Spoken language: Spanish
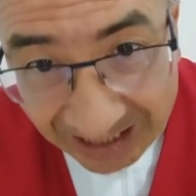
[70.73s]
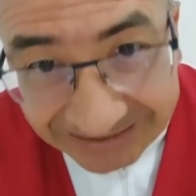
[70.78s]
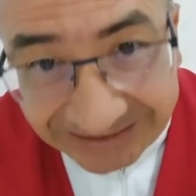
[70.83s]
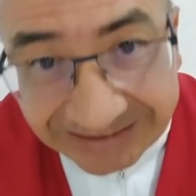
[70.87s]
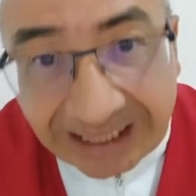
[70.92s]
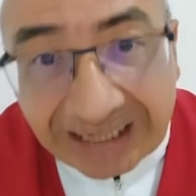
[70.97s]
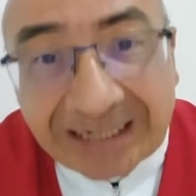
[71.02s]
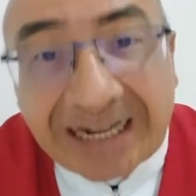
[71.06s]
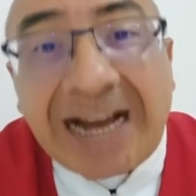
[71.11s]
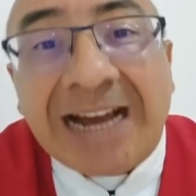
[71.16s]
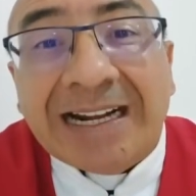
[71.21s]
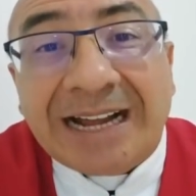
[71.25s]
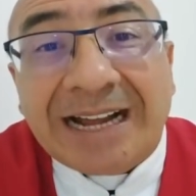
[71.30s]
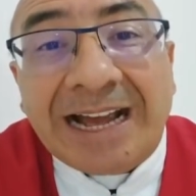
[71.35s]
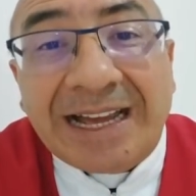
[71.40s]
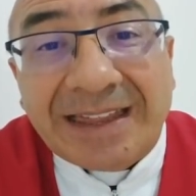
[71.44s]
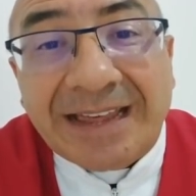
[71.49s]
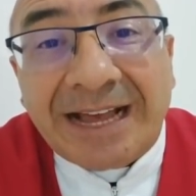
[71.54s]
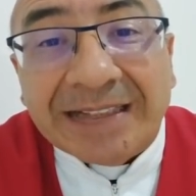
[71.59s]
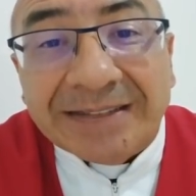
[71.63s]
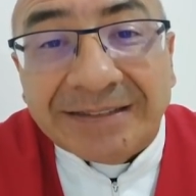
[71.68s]
a sacar
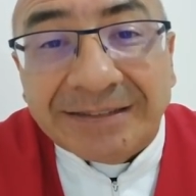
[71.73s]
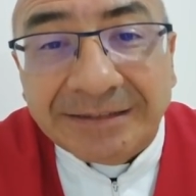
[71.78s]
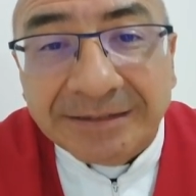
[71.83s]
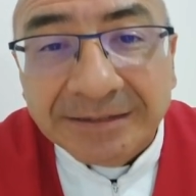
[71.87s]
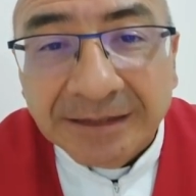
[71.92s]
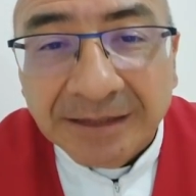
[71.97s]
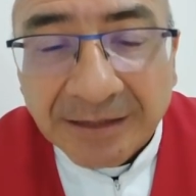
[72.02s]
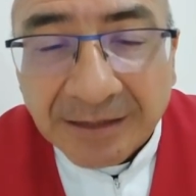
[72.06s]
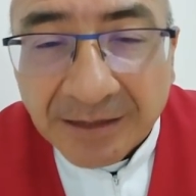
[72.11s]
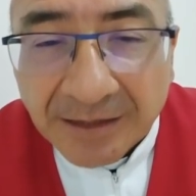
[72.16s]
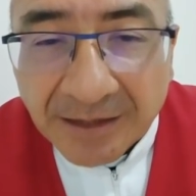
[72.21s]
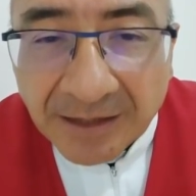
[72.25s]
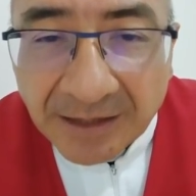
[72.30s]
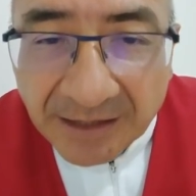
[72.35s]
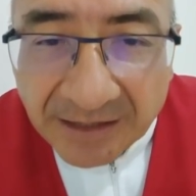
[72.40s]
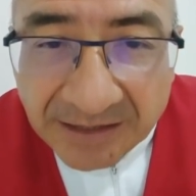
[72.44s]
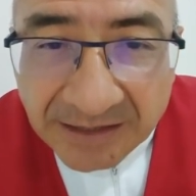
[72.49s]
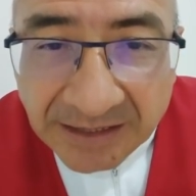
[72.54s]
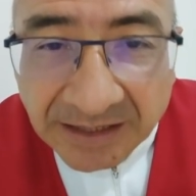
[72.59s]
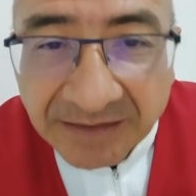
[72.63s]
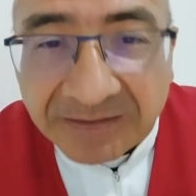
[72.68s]
a Adán
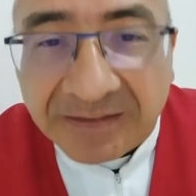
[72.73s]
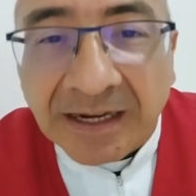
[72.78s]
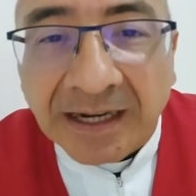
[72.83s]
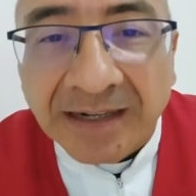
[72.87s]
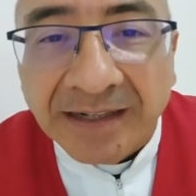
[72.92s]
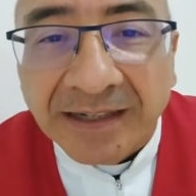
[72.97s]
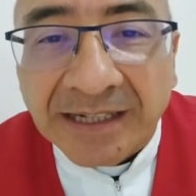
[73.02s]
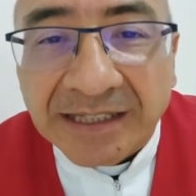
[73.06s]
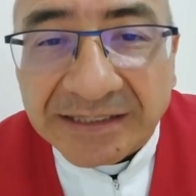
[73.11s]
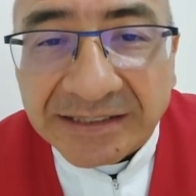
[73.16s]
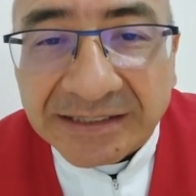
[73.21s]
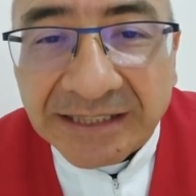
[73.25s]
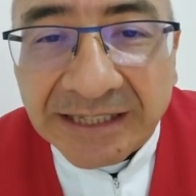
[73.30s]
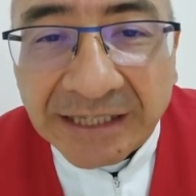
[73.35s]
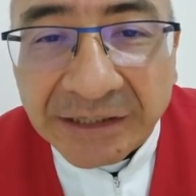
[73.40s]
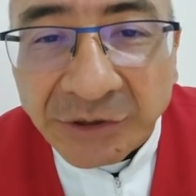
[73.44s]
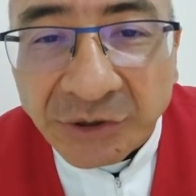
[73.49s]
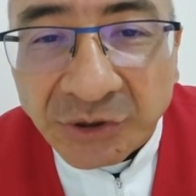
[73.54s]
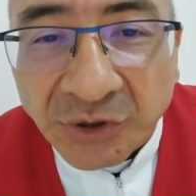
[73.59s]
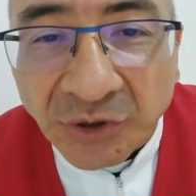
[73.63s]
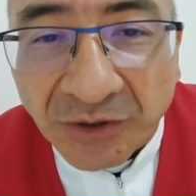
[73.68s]
y entrar en el
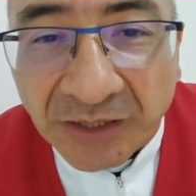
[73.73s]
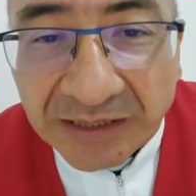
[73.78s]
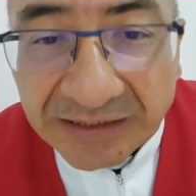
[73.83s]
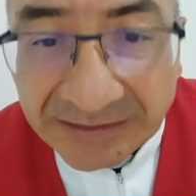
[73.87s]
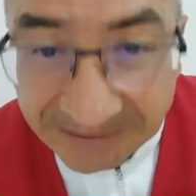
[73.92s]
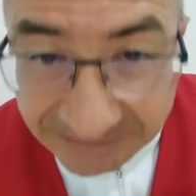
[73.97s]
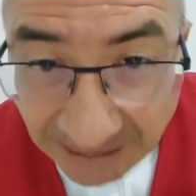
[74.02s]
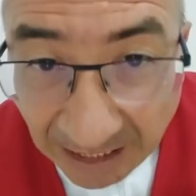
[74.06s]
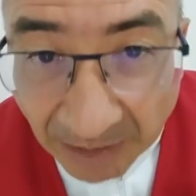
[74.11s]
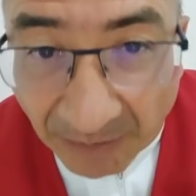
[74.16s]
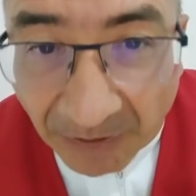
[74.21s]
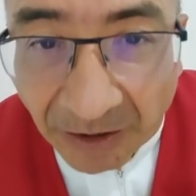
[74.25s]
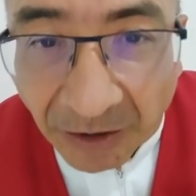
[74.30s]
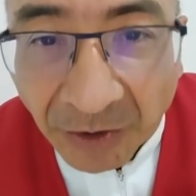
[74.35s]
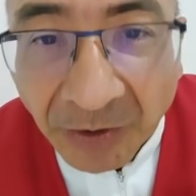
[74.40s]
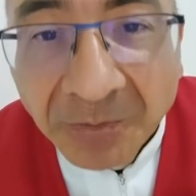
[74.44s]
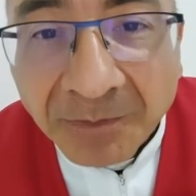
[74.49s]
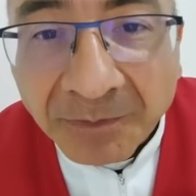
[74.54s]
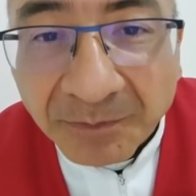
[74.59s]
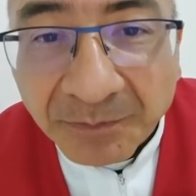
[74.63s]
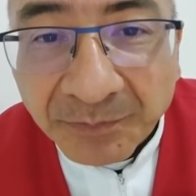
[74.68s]
silencio del
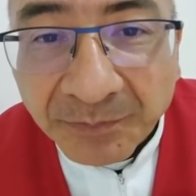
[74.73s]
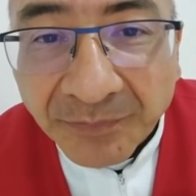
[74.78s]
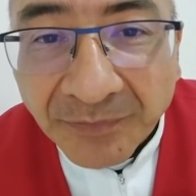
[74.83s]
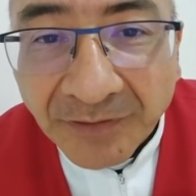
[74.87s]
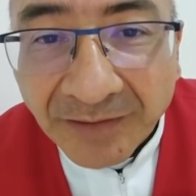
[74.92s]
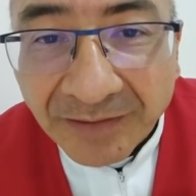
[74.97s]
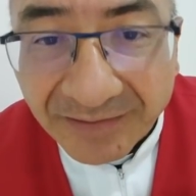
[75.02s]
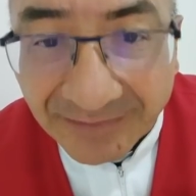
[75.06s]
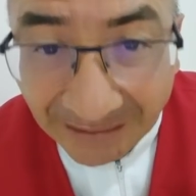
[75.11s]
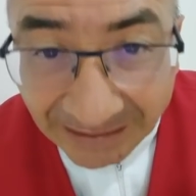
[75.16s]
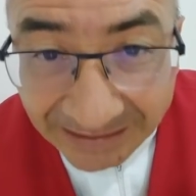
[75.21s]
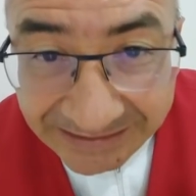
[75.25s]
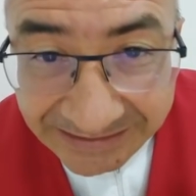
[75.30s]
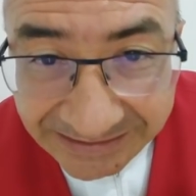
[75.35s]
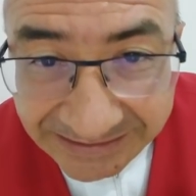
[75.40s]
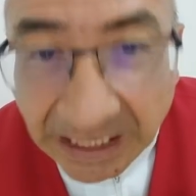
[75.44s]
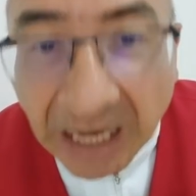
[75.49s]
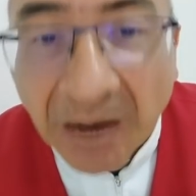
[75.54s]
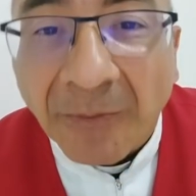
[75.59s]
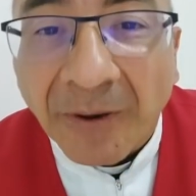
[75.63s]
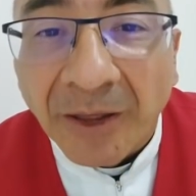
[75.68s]
sábado, del
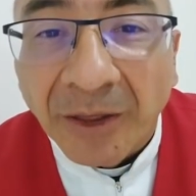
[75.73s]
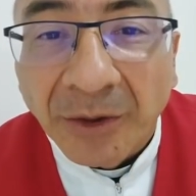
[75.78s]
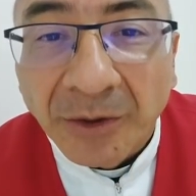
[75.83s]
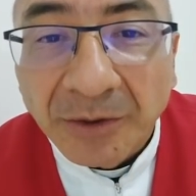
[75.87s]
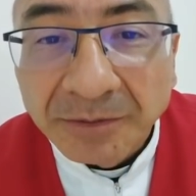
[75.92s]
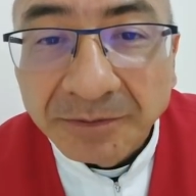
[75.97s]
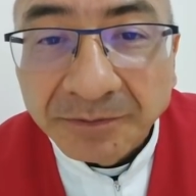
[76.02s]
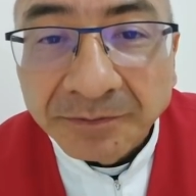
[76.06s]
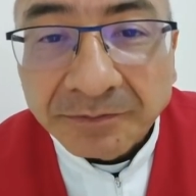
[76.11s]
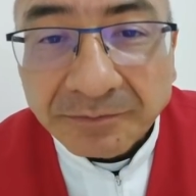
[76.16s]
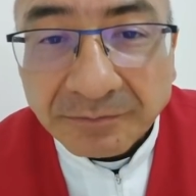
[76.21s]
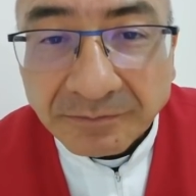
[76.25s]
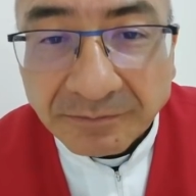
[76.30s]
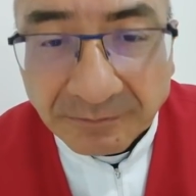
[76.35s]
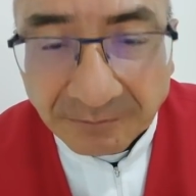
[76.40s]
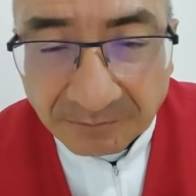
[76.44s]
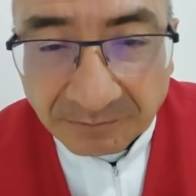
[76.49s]
sábado.